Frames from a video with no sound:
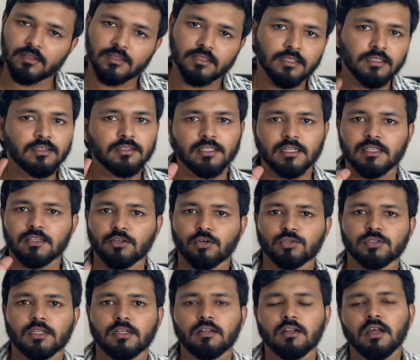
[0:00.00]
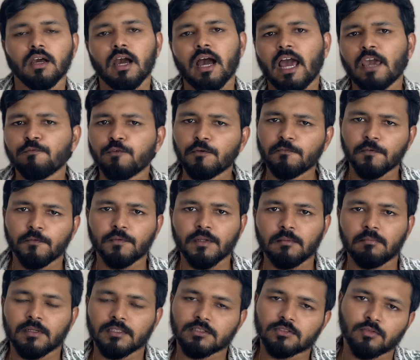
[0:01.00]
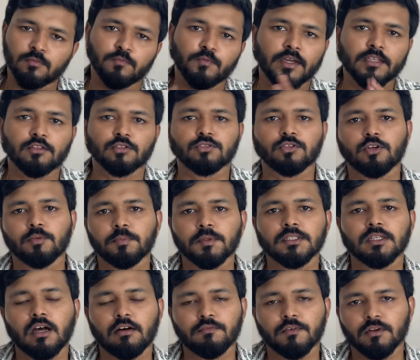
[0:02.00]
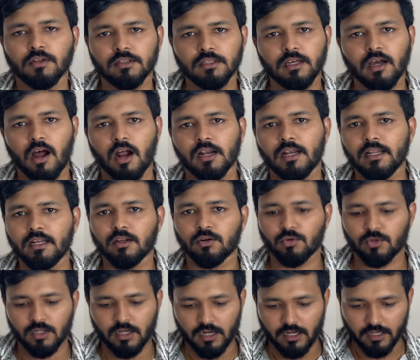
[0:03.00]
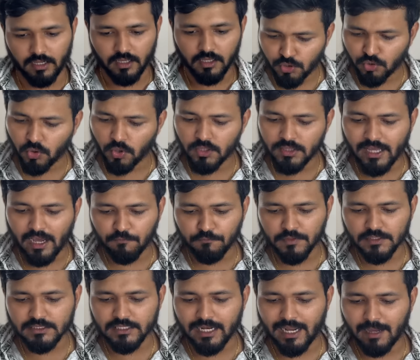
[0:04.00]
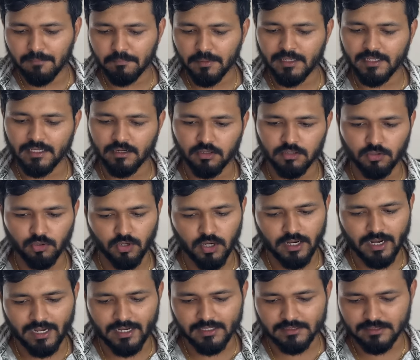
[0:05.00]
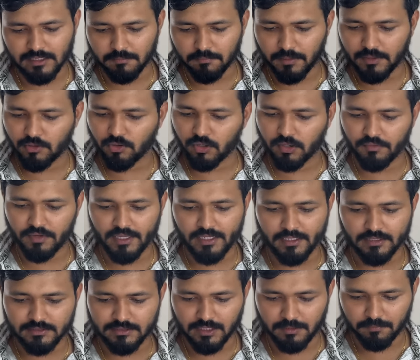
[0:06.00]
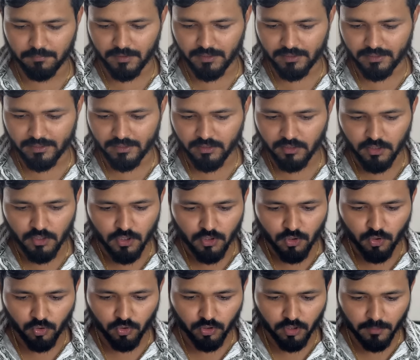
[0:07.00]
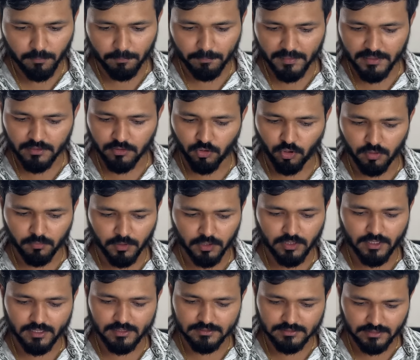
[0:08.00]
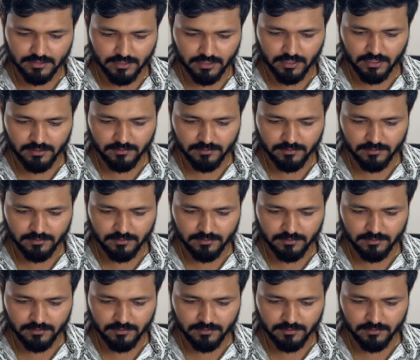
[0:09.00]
வந்து த்ரீ தௌசண்ட் ஐஃபோன் ஃபிஃப்டின் ப்ளஸ்க்கும் ஃபைவ் தௌசண்ட் ருபீஸ் ஆஃபர் வந்து ஆன்லைனில் கொடுக்குறாங்க இவங்க வந்து அஃபிஷியல் ஆப்பிள் நீங்கள் வந்து உங்கள் கலர் செட் பண்ணிட்டு உங்கள் வேரியன்ட் செட் பண்ணிட்டு உங்களோட பின்கோட் மட்டும் அடிச்சிங்கன்னா